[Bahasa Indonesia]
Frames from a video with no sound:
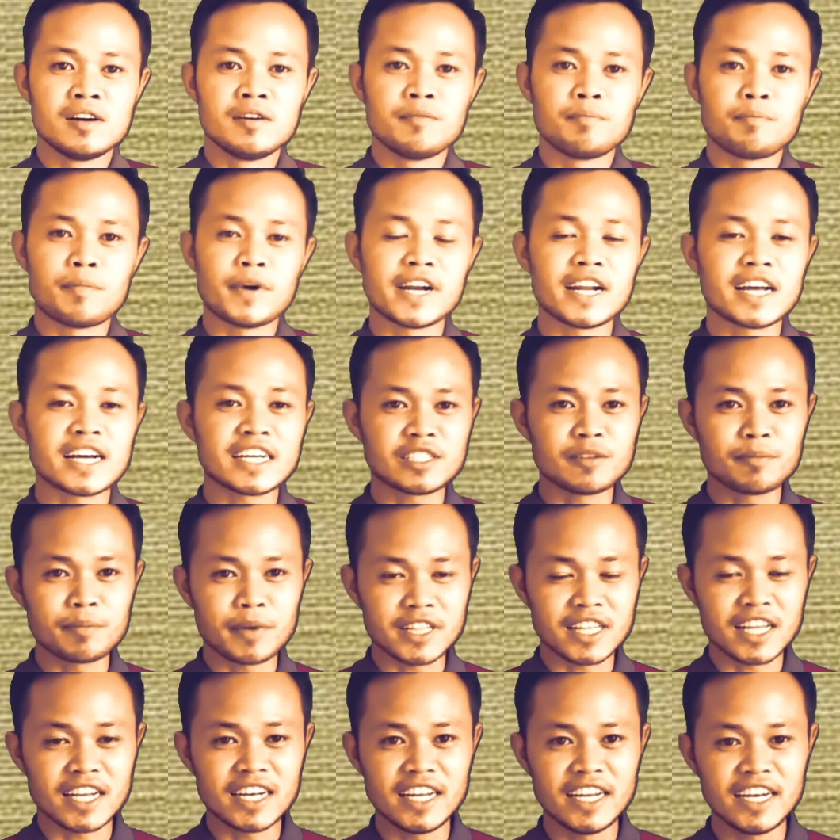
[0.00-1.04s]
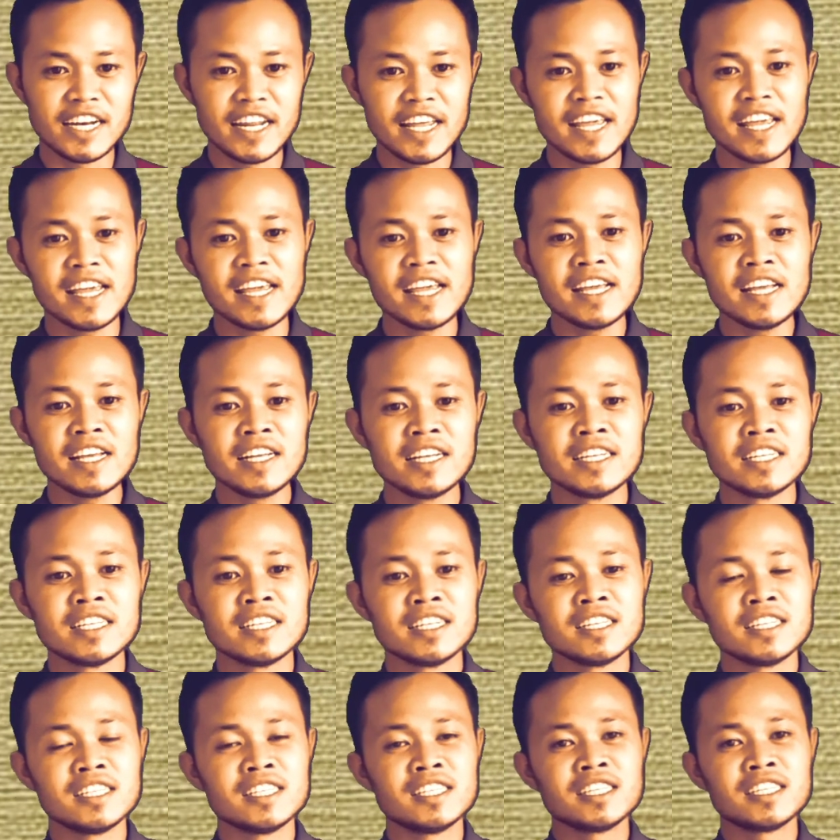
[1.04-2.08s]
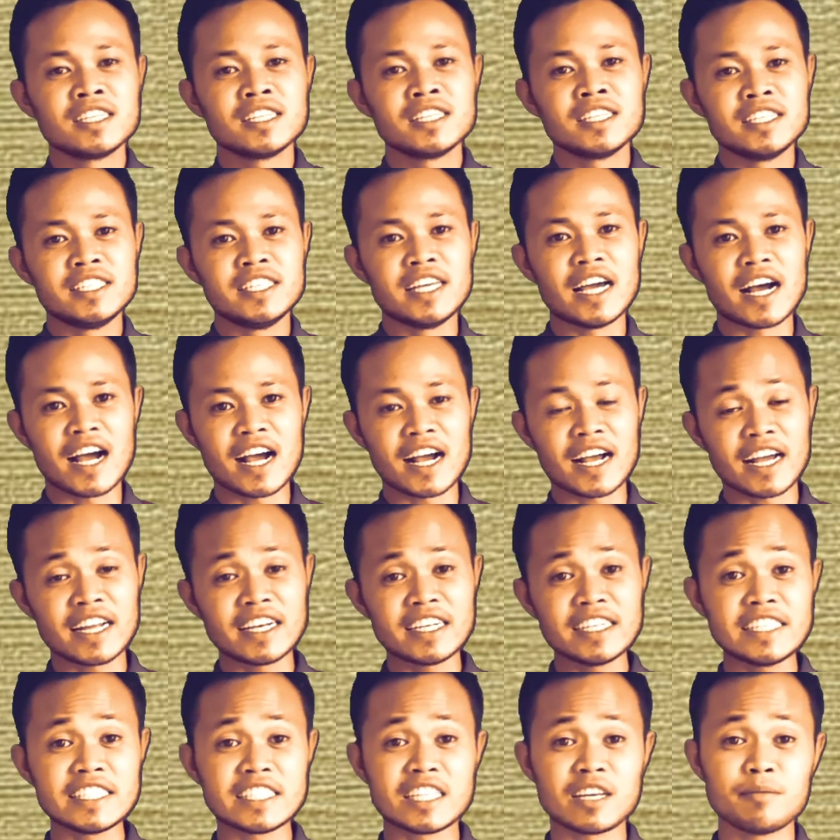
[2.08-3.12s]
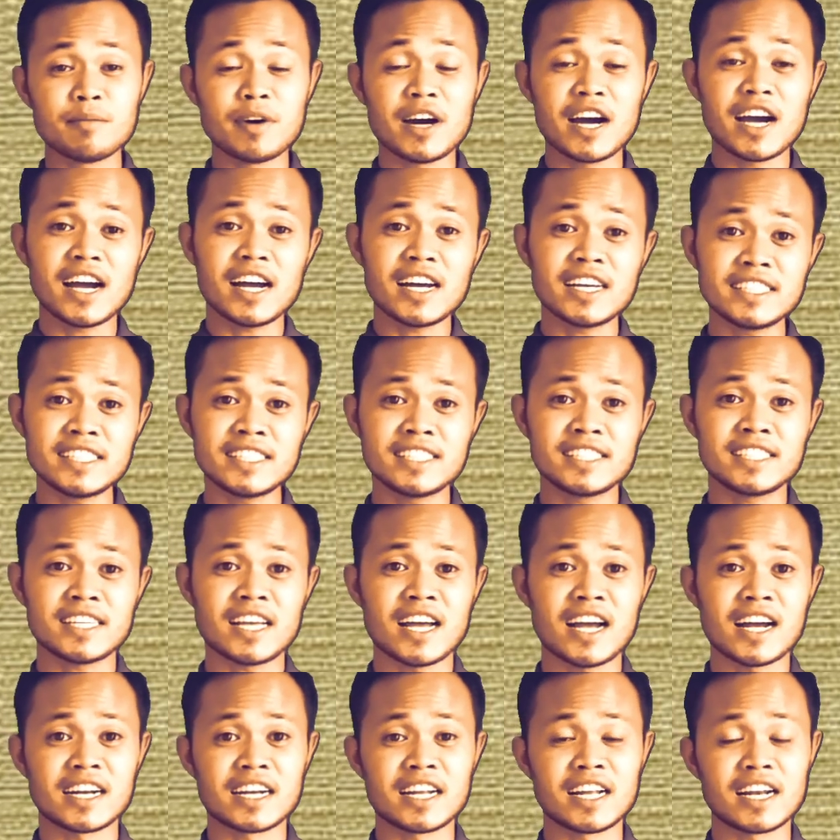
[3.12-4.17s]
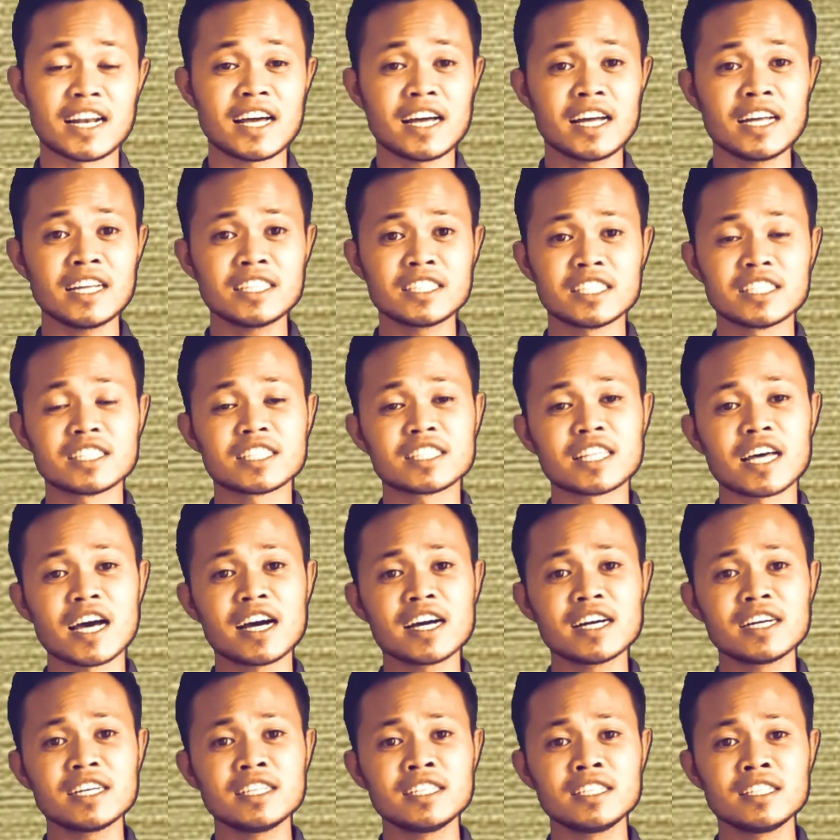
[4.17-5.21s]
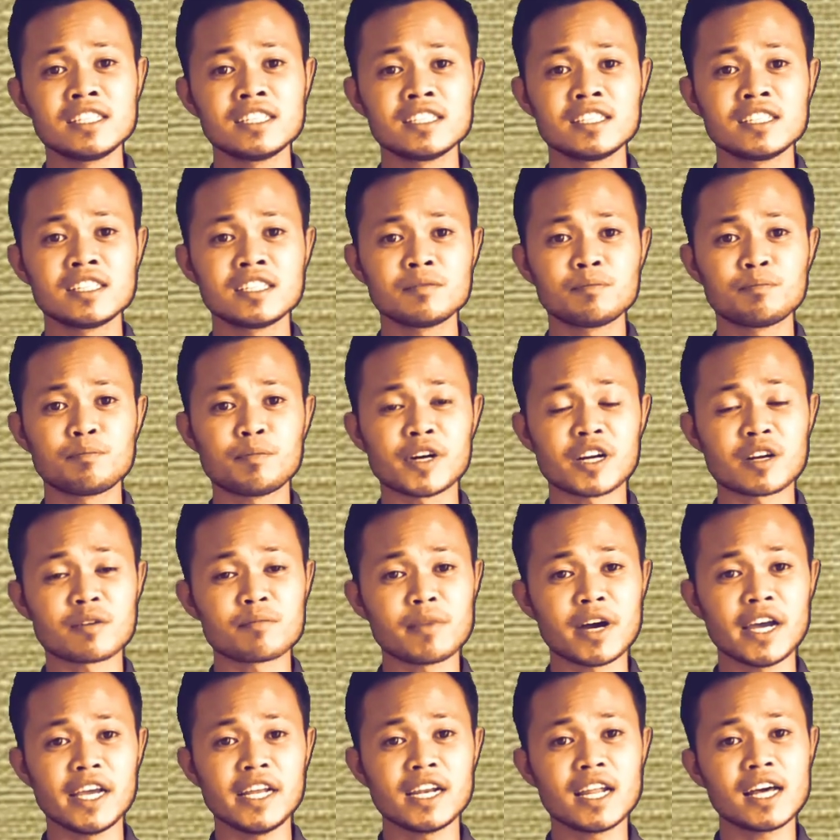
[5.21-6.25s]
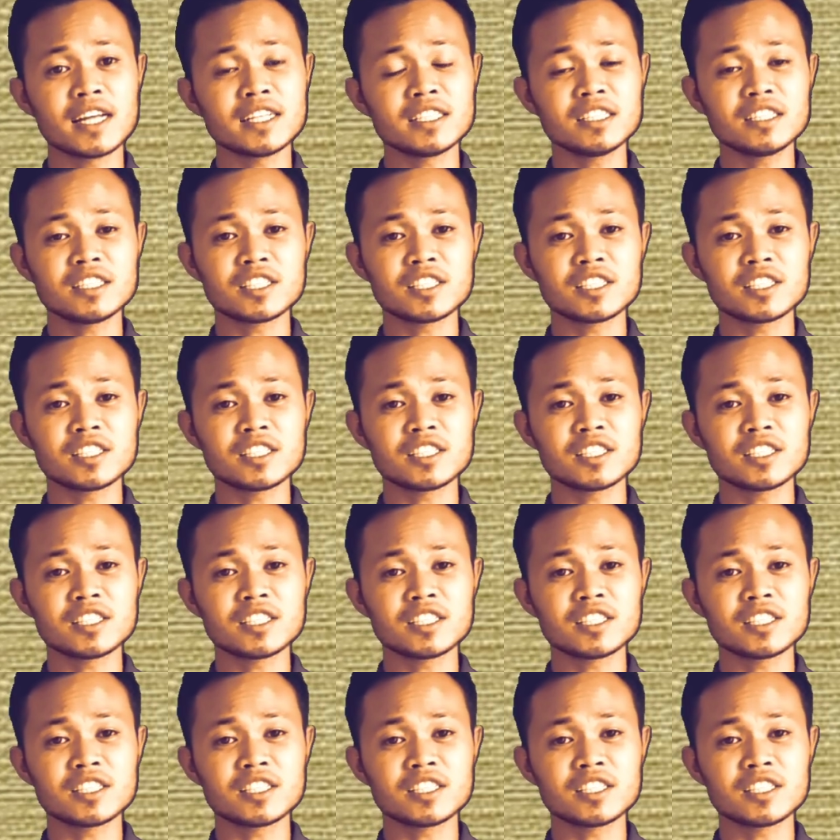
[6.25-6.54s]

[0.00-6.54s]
Pada kesempatan ini, yang akan kita bahas adalah tentang permainan